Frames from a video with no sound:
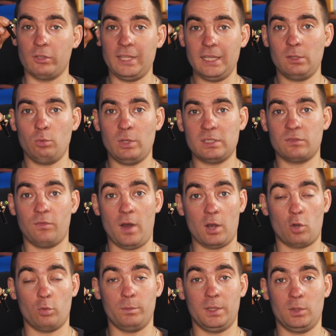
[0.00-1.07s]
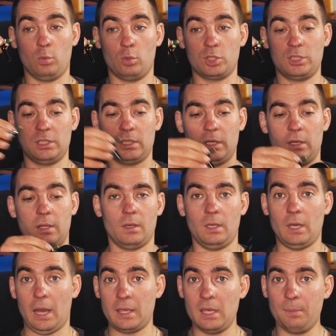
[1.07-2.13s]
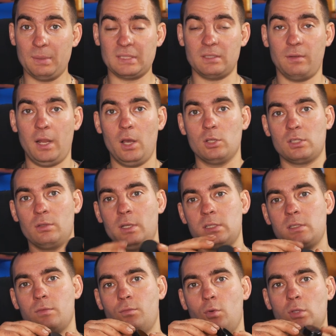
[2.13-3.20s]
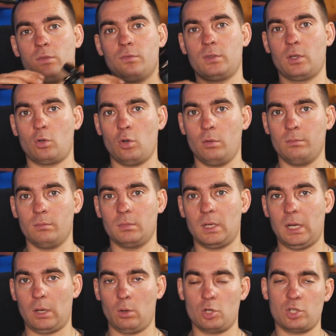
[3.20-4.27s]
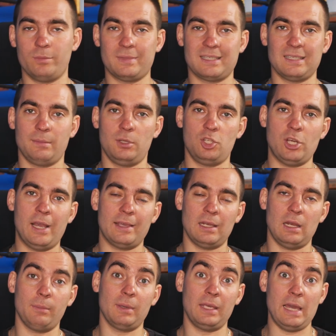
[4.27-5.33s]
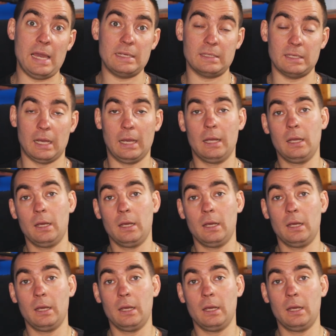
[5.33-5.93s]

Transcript: вот это у нас вакуумные наушники. И они поставляются у нас вот в таком хорошем, замечательном кейсе.